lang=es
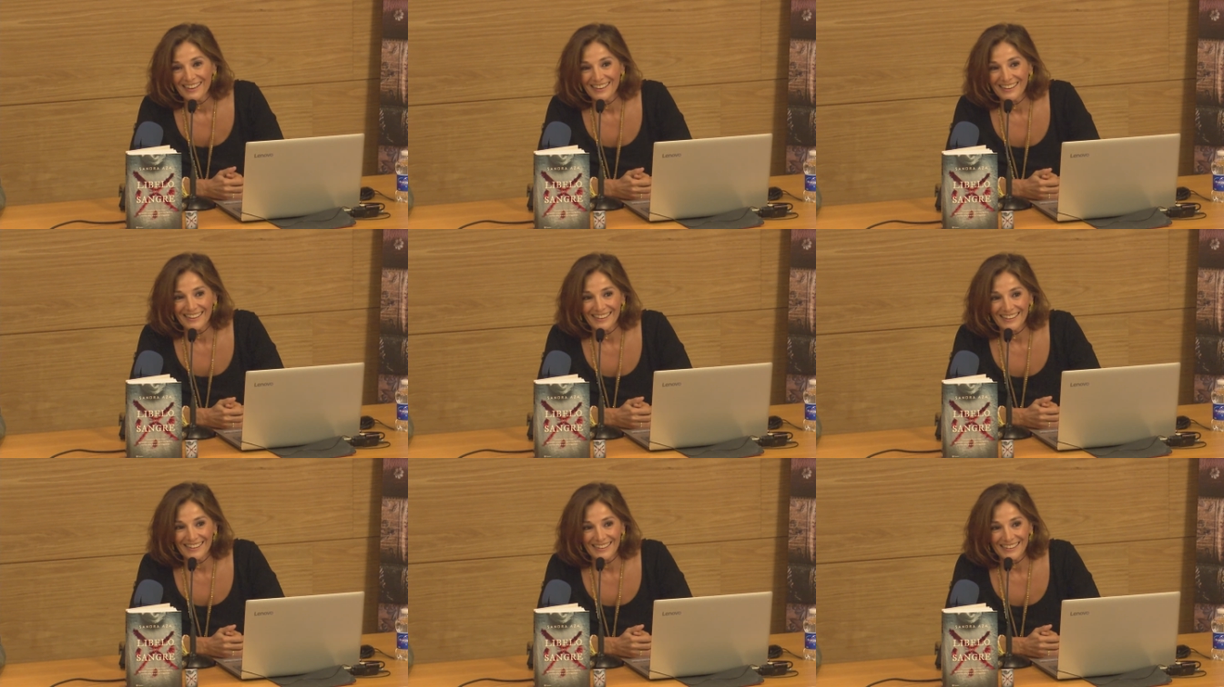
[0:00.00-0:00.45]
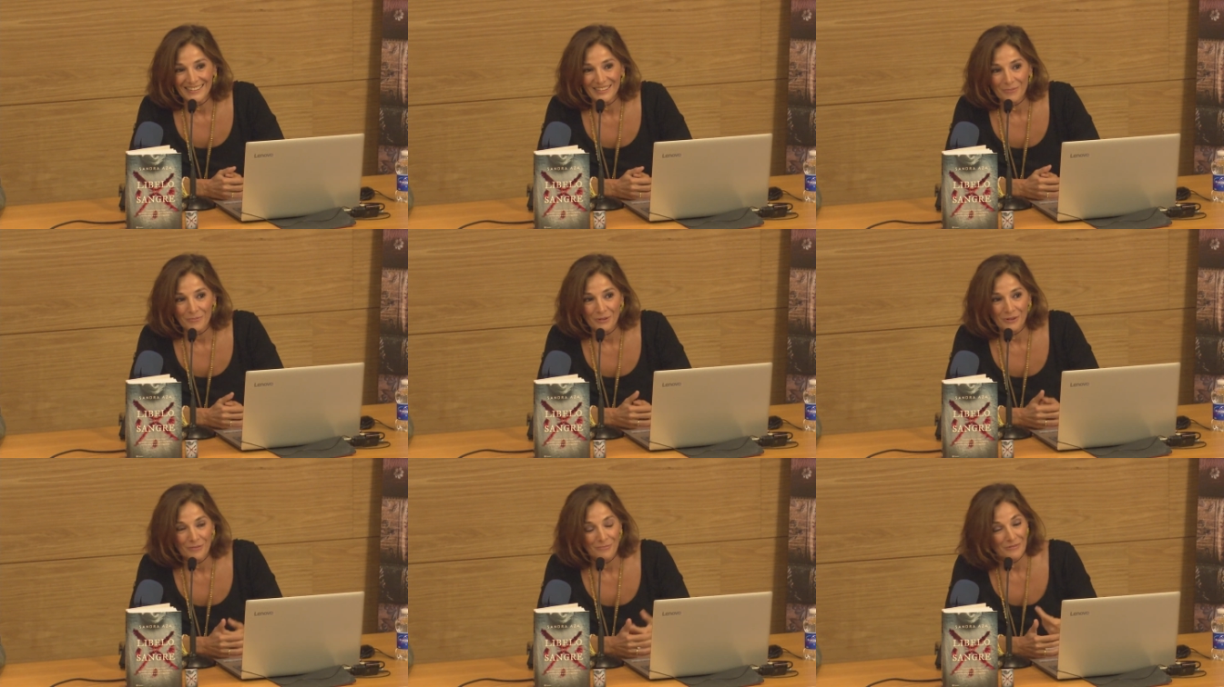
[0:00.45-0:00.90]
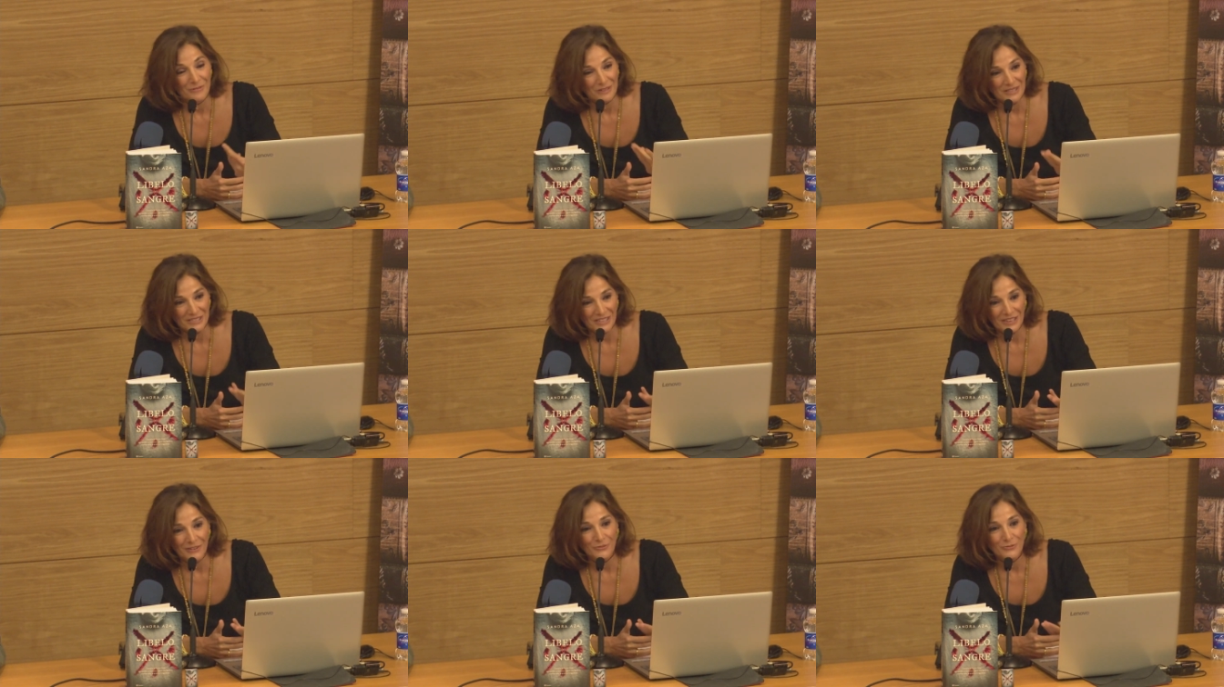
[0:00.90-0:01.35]
eh, también me
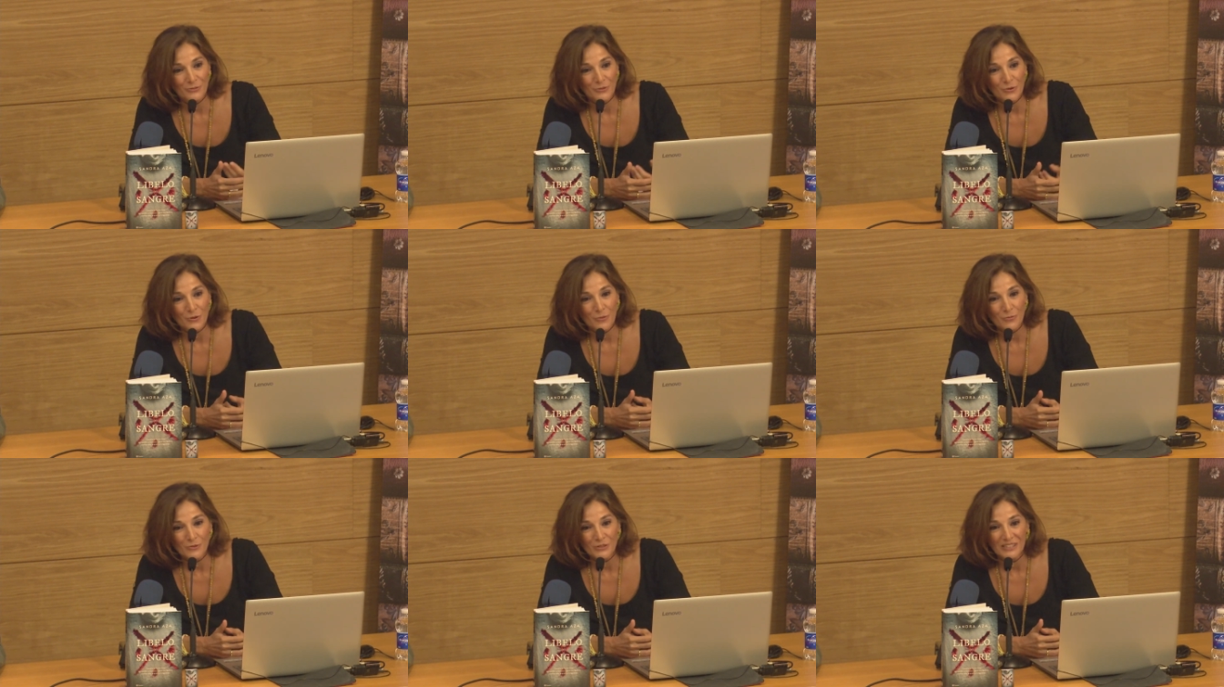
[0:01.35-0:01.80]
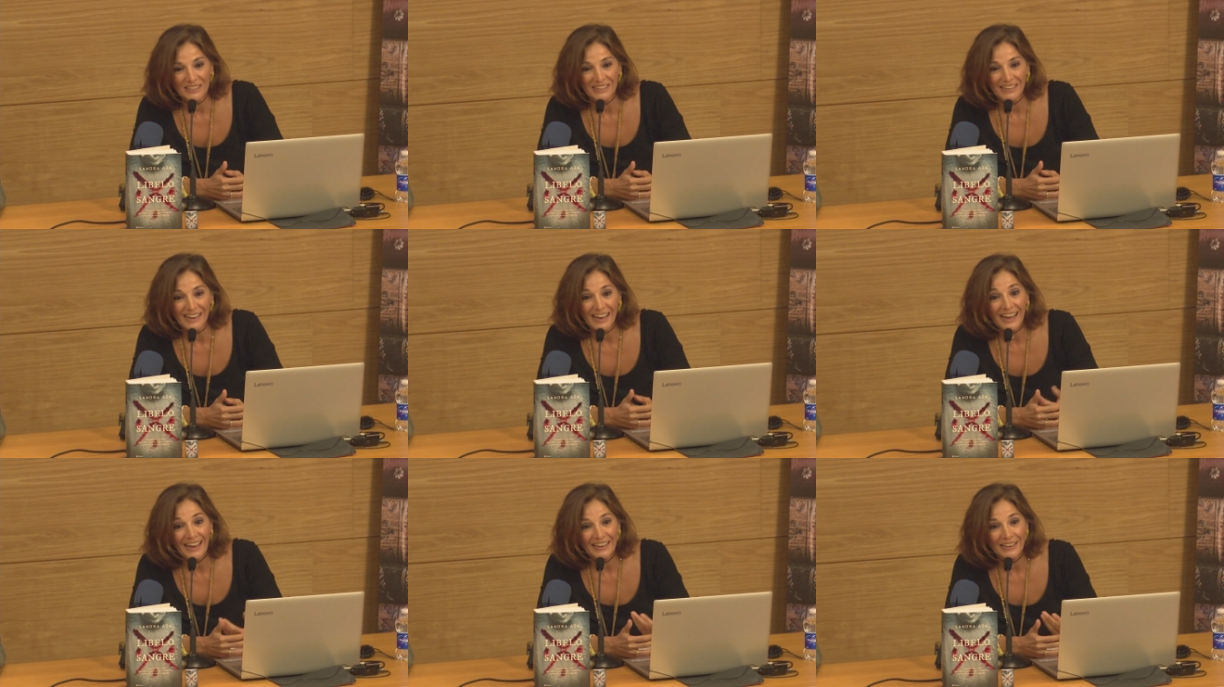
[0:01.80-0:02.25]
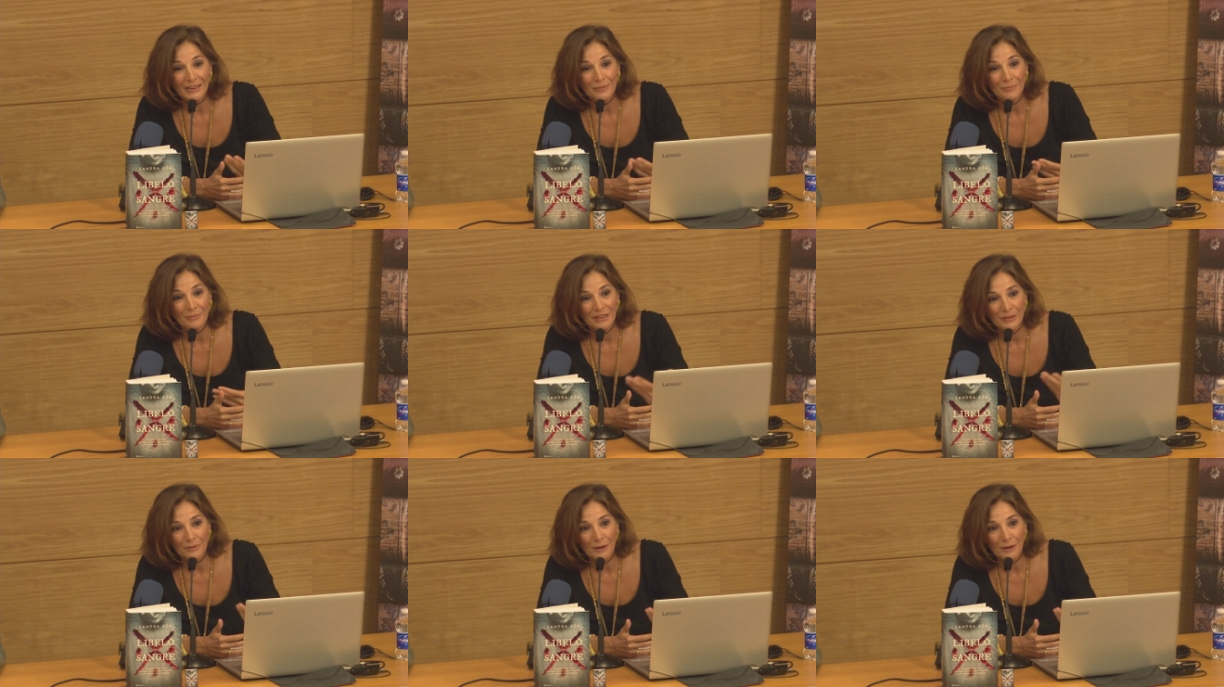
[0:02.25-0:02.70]
metí en un dúo musical y me